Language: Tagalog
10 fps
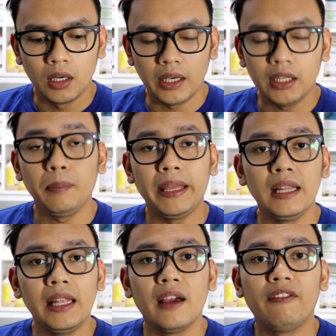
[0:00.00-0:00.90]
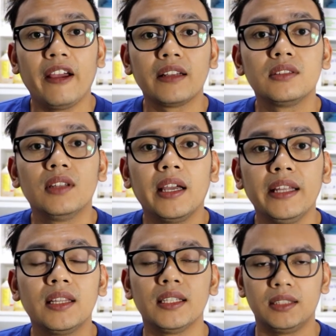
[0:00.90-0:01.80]
it mainly affects the
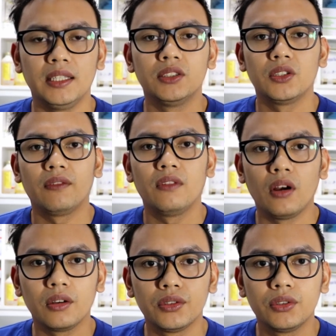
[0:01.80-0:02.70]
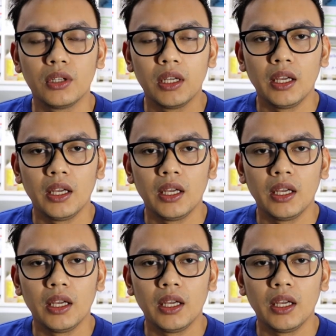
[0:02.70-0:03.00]
intestines of dogs.